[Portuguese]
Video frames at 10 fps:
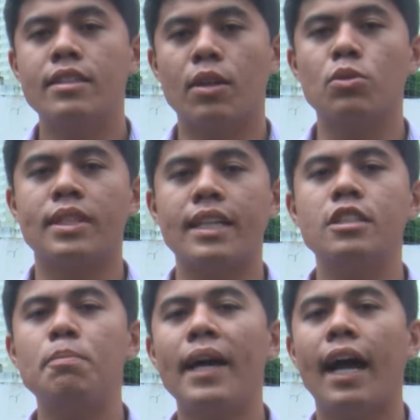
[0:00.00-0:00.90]
então nos resta
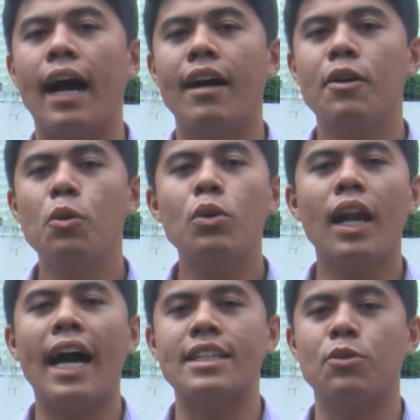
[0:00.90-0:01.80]
esperar o
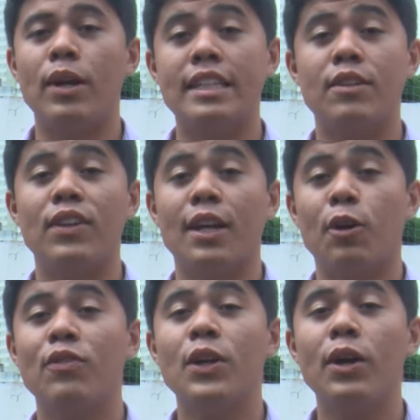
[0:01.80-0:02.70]
clássico entre Vila
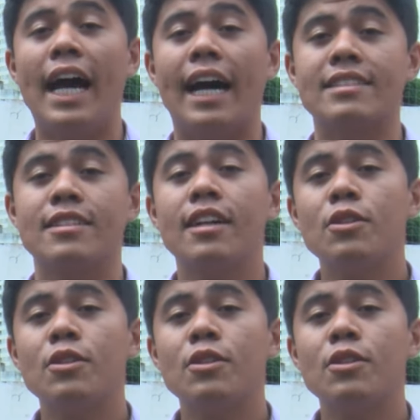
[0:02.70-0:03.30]
Nova e Goiás,